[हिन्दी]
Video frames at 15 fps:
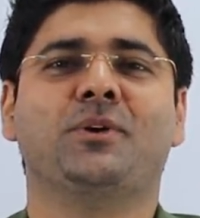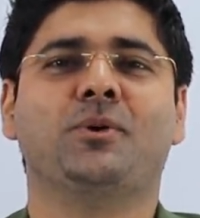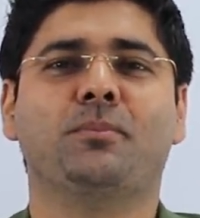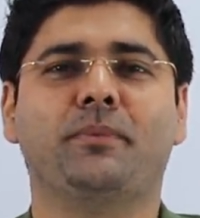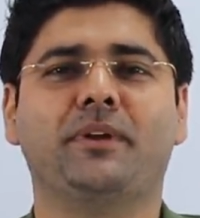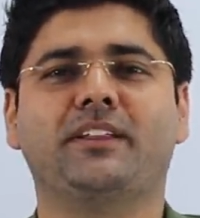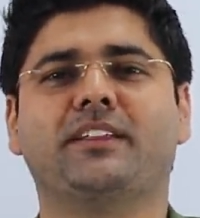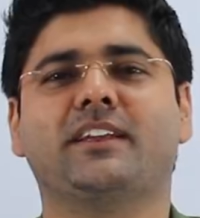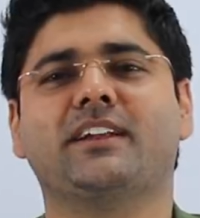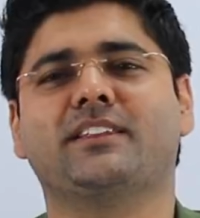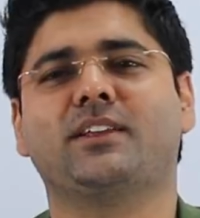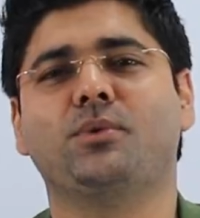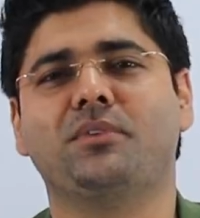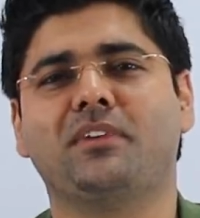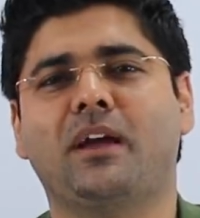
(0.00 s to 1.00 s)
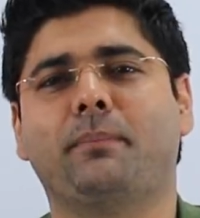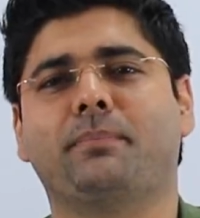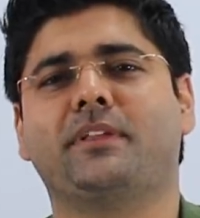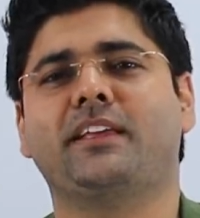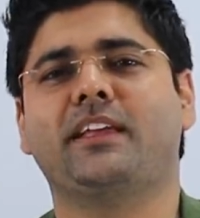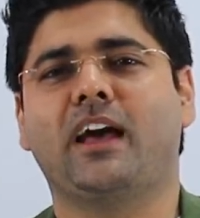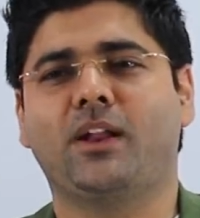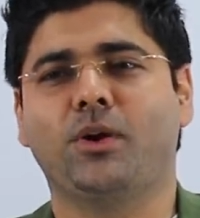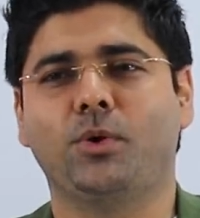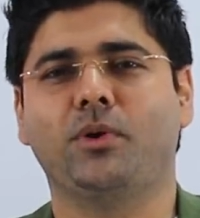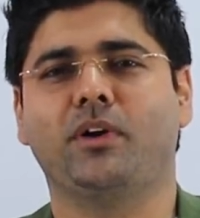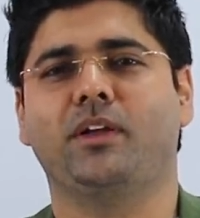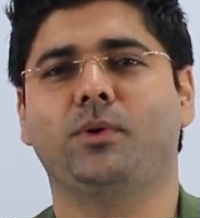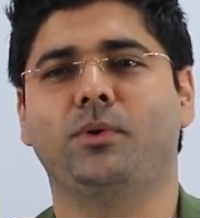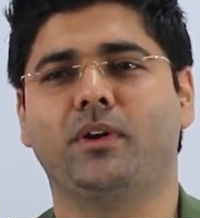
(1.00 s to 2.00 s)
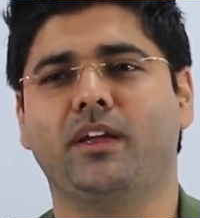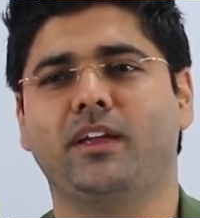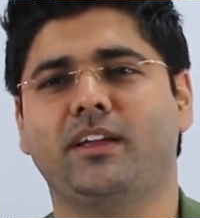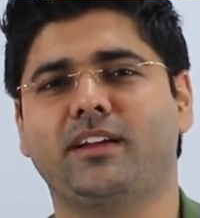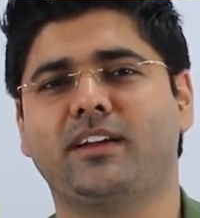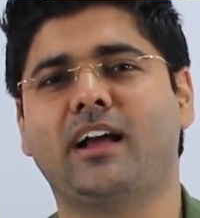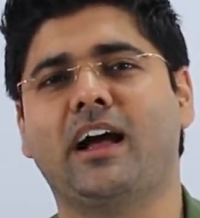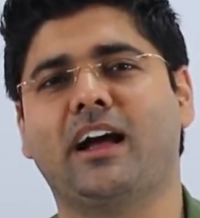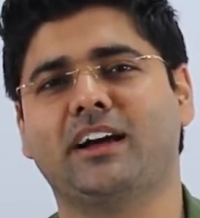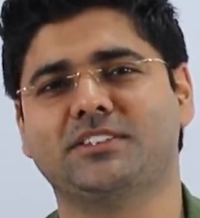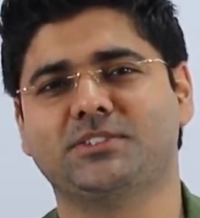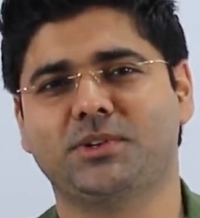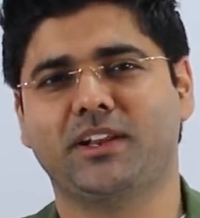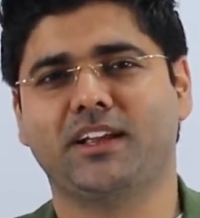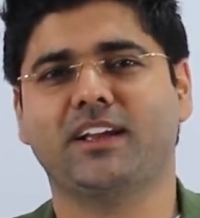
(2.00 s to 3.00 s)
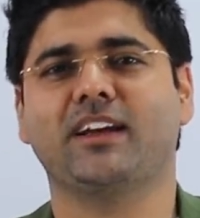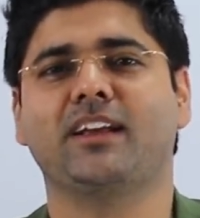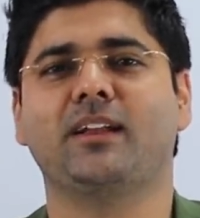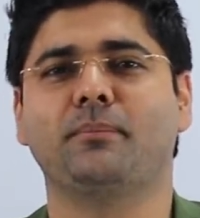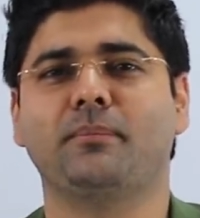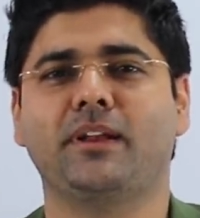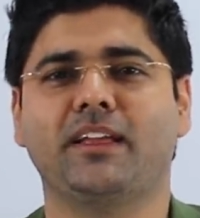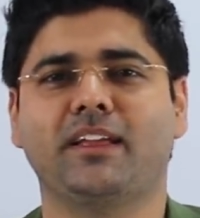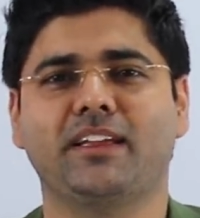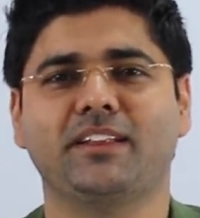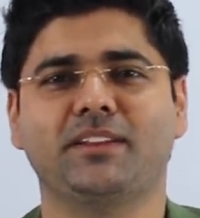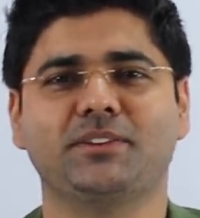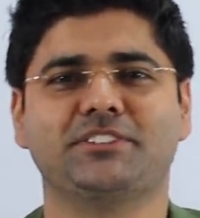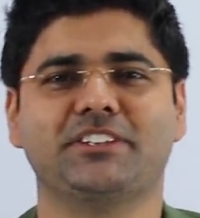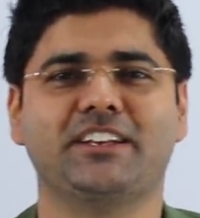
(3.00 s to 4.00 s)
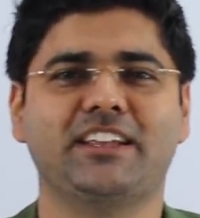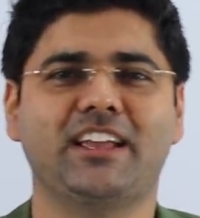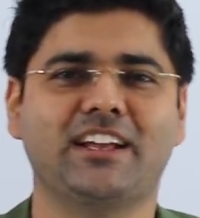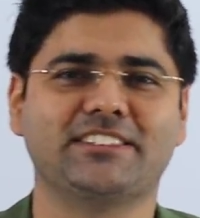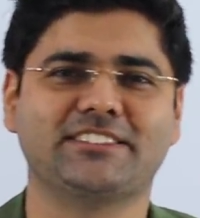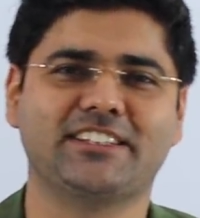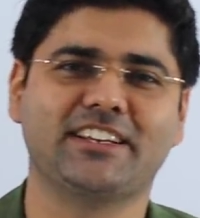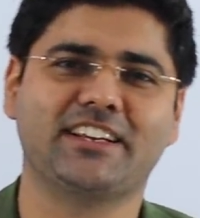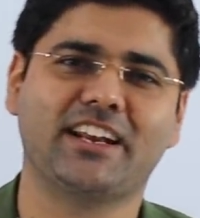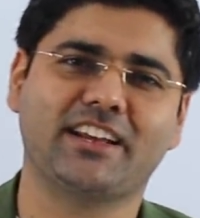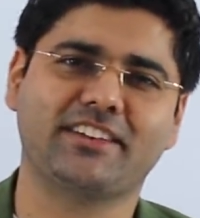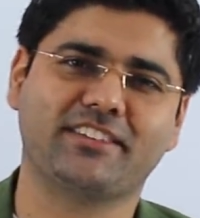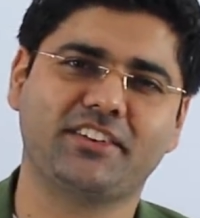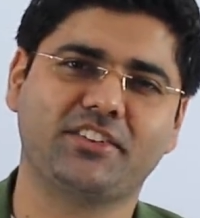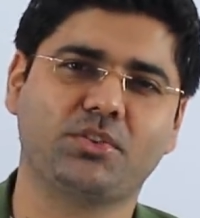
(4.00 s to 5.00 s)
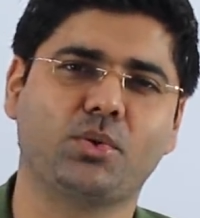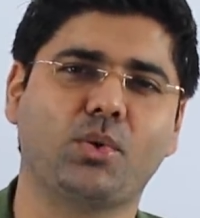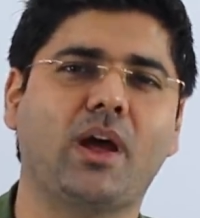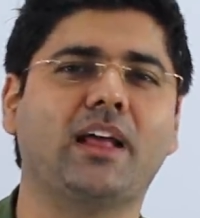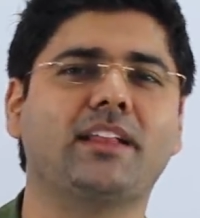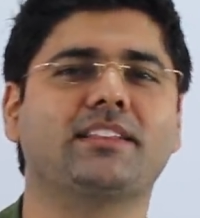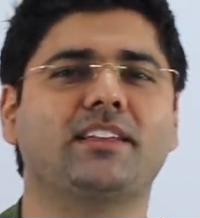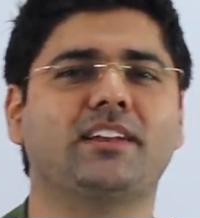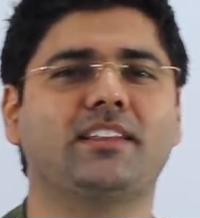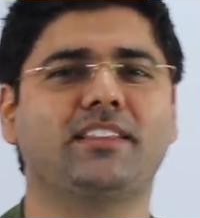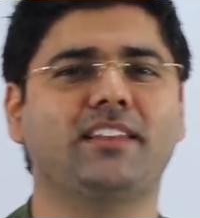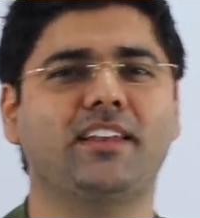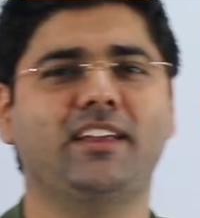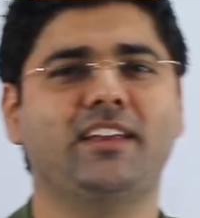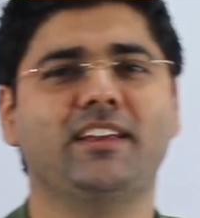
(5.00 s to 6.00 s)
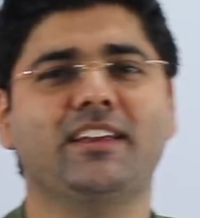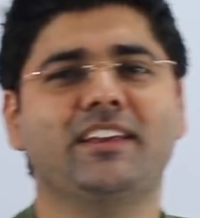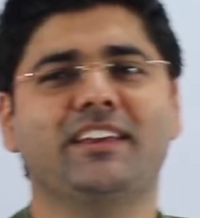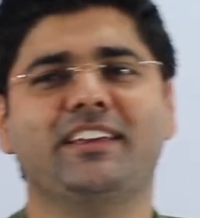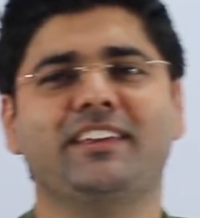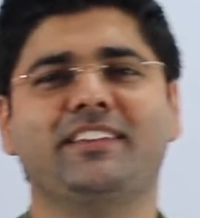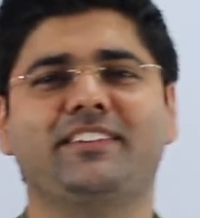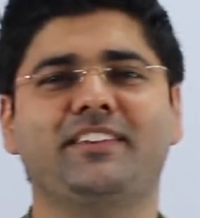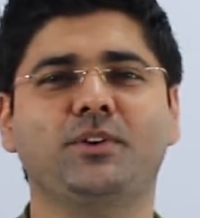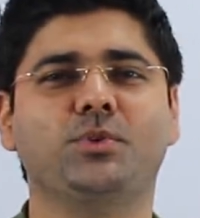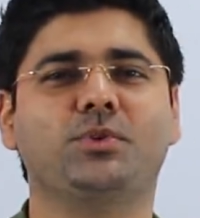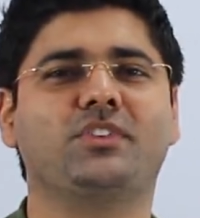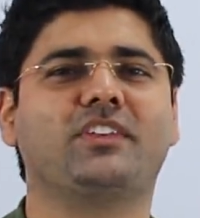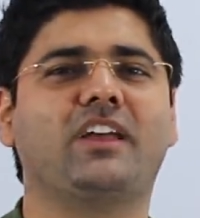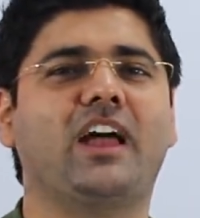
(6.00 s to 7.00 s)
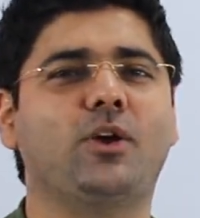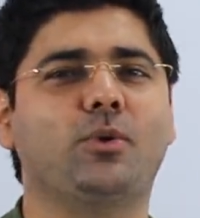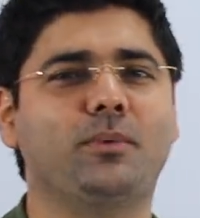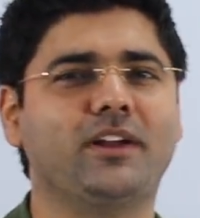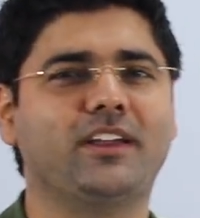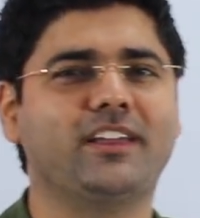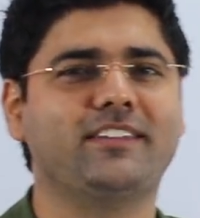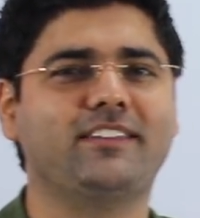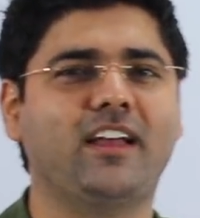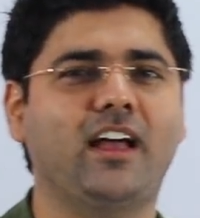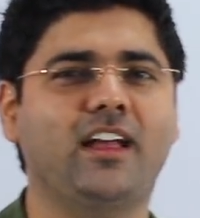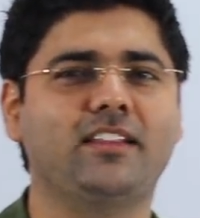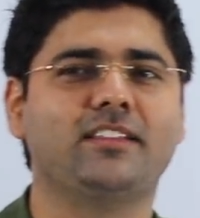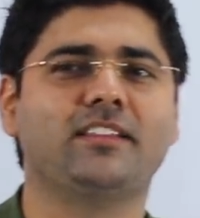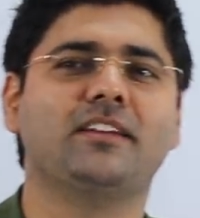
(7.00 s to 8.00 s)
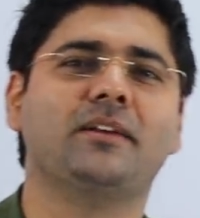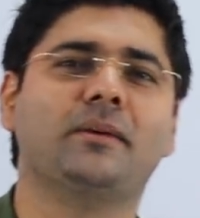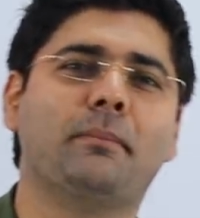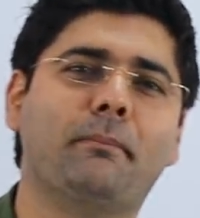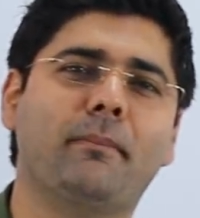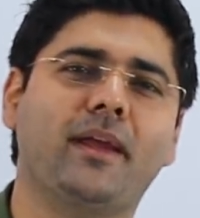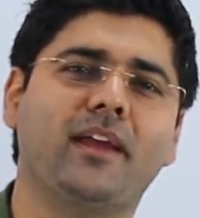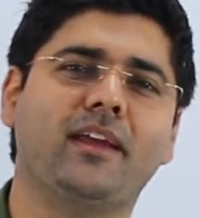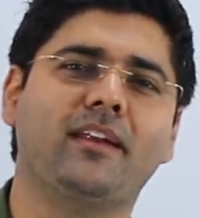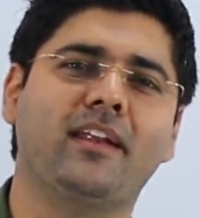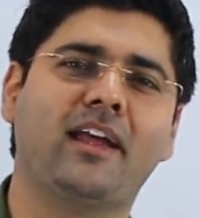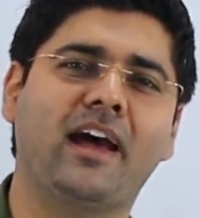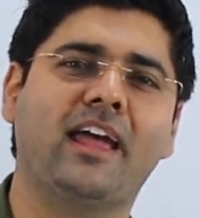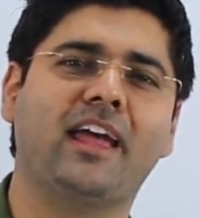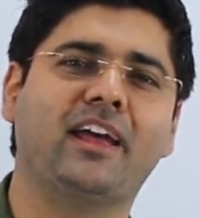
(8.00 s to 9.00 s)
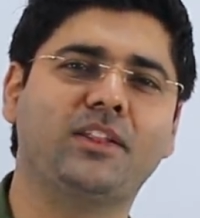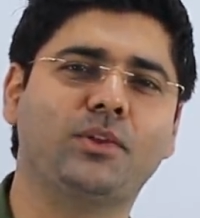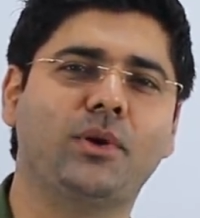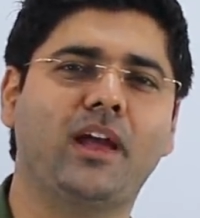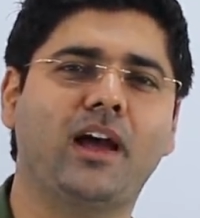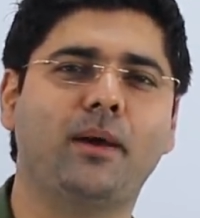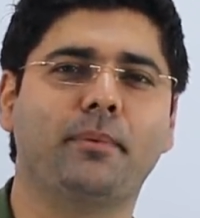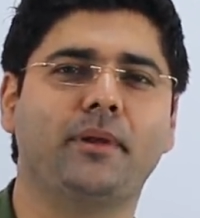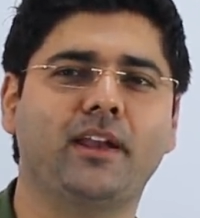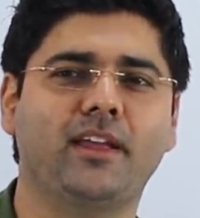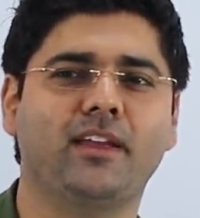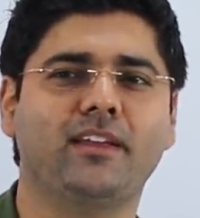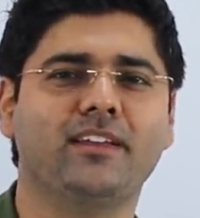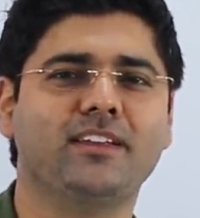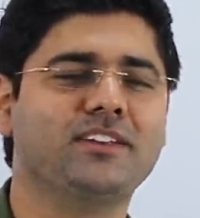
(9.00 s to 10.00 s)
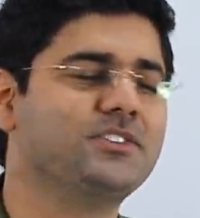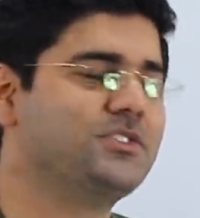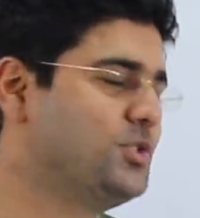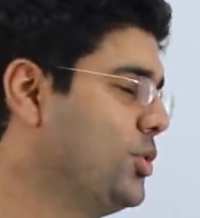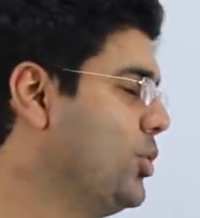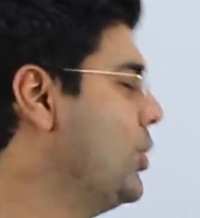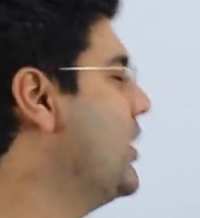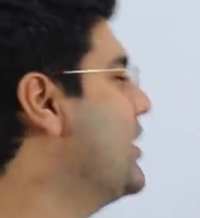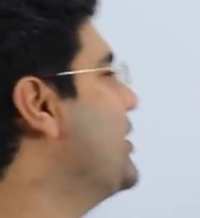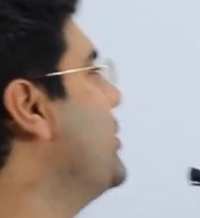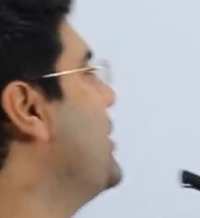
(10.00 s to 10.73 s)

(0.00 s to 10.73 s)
उम्मीद करता हूँ कि आप तैयार हो गए होंगे एक कागज़ और एक कलम लेके तो चलिए आज की क्लास की शुरुआत करते हैं इसी उत्साह उमंग के साथ मैं नहाया धोया अभिनय शुरू करता